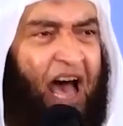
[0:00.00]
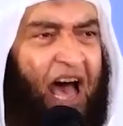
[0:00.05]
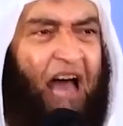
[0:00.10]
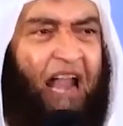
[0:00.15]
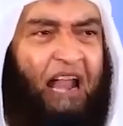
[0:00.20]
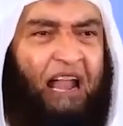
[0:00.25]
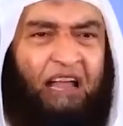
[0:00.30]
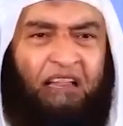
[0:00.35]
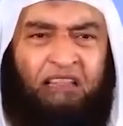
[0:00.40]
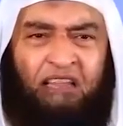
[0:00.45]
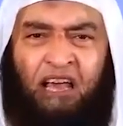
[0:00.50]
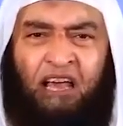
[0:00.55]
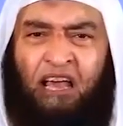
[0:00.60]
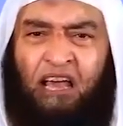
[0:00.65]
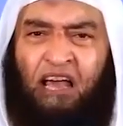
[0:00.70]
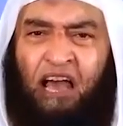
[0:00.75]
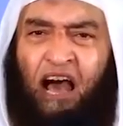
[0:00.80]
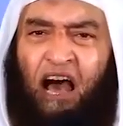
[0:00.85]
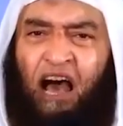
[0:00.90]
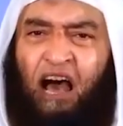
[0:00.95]
التي
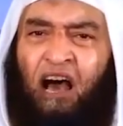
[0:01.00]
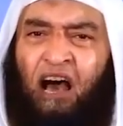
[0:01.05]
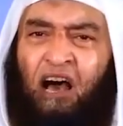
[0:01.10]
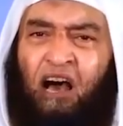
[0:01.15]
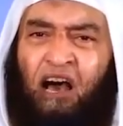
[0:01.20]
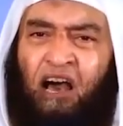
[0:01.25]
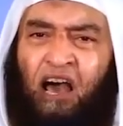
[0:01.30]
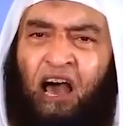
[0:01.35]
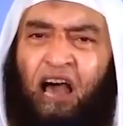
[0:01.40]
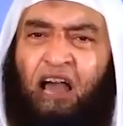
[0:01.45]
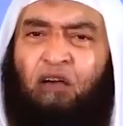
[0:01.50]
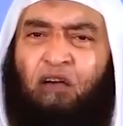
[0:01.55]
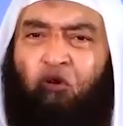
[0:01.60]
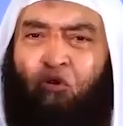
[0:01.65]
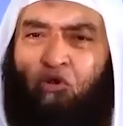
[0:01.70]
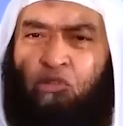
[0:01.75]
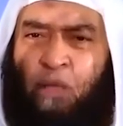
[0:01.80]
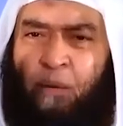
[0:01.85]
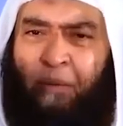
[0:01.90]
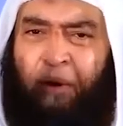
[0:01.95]
هي
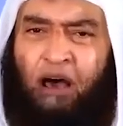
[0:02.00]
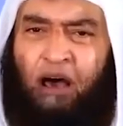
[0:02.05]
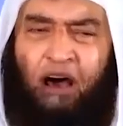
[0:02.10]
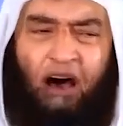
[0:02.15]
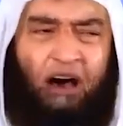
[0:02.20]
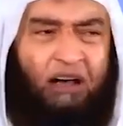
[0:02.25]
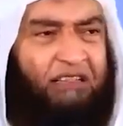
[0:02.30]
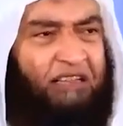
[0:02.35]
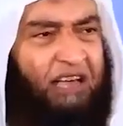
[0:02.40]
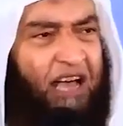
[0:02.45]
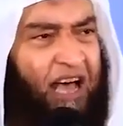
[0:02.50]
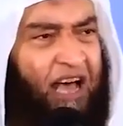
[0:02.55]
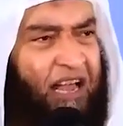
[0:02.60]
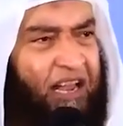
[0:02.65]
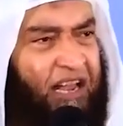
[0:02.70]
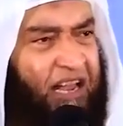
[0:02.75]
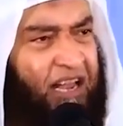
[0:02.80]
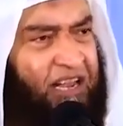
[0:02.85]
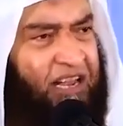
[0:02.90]
خير طبقات أهل